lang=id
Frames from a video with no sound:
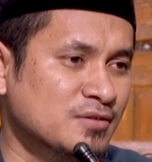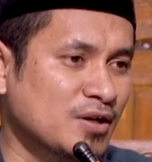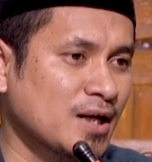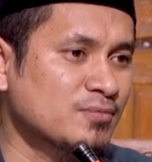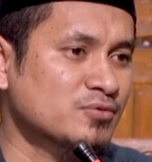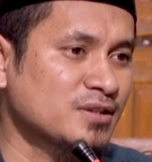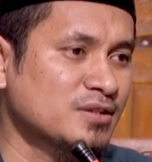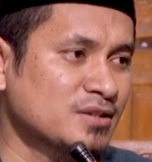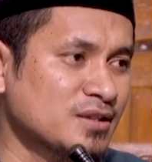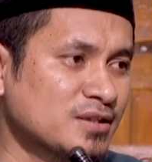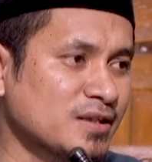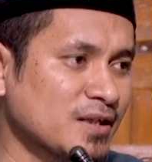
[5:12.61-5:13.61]
kamu tadi
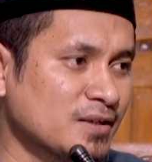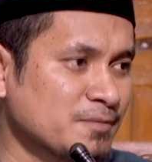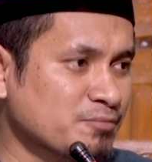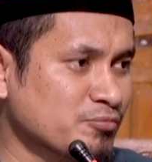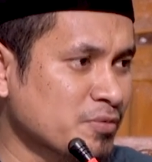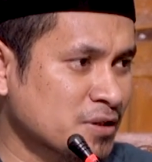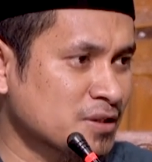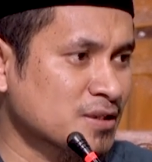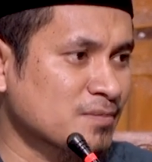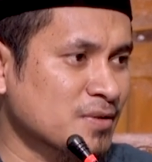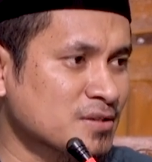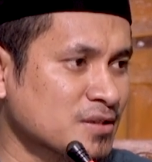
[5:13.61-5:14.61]
kan nggak pergi
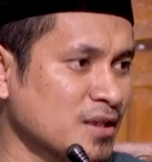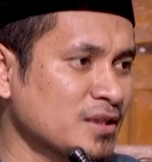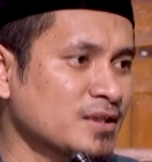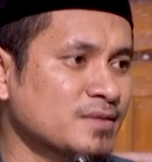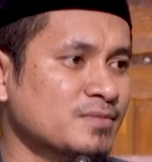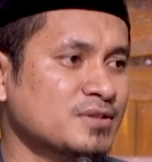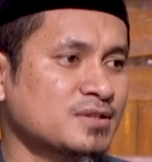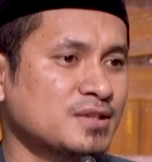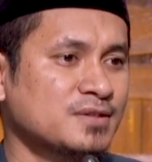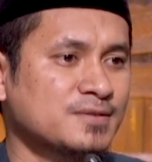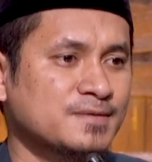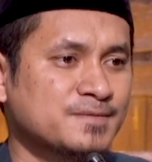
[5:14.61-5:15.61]
sama sekali ke
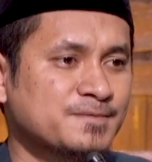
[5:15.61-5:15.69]
masjid